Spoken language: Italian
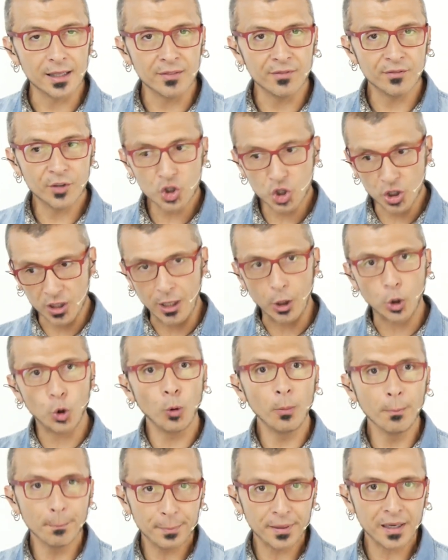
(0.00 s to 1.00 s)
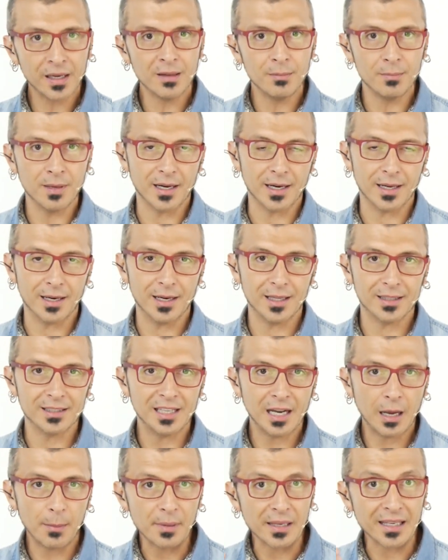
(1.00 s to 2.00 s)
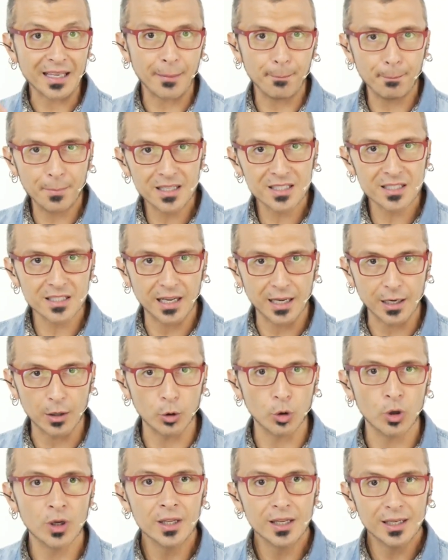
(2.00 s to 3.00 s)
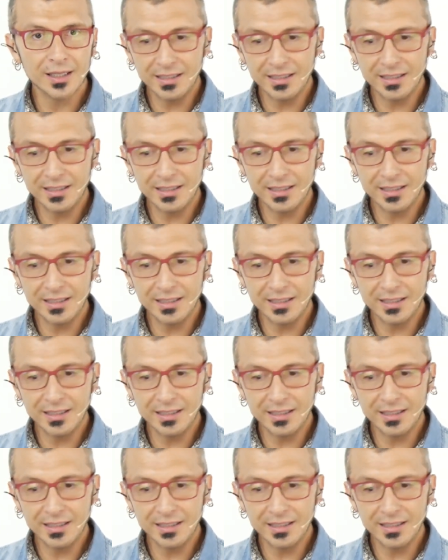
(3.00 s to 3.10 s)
invece che comprimere la dinamica e abbassarlo,